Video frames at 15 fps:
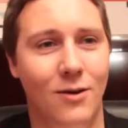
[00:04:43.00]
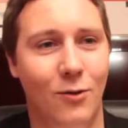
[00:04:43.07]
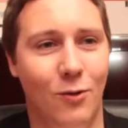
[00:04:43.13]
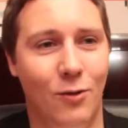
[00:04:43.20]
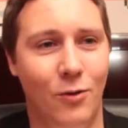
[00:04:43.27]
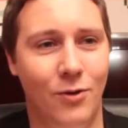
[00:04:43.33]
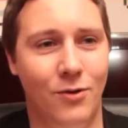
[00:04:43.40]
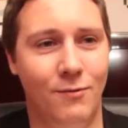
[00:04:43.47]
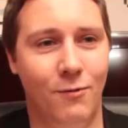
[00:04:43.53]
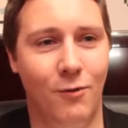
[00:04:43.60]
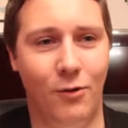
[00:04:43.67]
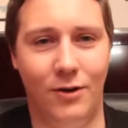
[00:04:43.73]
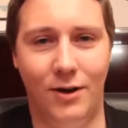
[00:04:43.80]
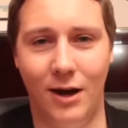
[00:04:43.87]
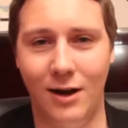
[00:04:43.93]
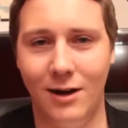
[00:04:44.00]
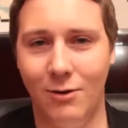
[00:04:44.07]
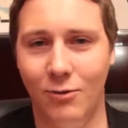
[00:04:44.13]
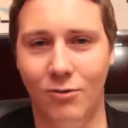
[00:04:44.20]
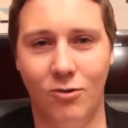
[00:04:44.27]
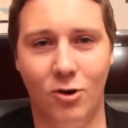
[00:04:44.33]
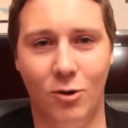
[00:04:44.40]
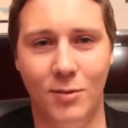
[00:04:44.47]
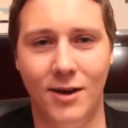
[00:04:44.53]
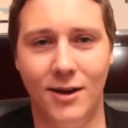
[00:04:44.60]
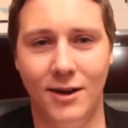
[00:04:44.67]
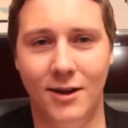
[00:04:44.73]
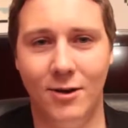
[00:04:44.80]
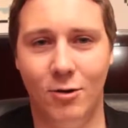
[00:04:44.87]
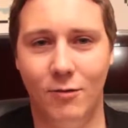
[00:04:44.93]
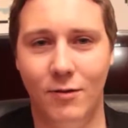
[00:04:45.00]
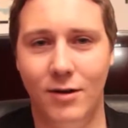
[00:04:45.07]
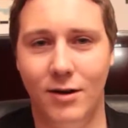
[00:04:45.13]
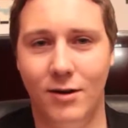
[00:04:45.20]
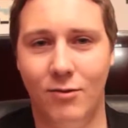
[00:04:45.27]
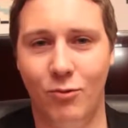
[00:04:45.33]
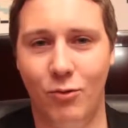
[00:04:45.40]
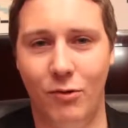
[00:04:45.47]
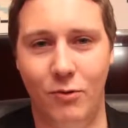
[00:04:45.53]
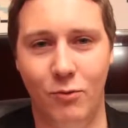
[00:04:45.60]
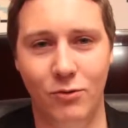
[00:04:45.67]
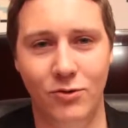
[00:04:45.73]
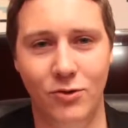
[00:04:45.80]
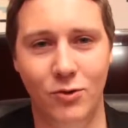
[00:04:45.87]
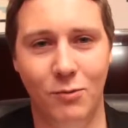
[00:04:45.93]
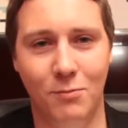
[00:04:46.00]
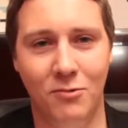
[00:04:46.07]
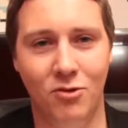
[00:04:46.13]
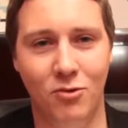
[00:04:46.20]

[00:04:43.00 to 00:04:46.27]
Und von da aus komme ich eigentlich auch wieder zu YouTube,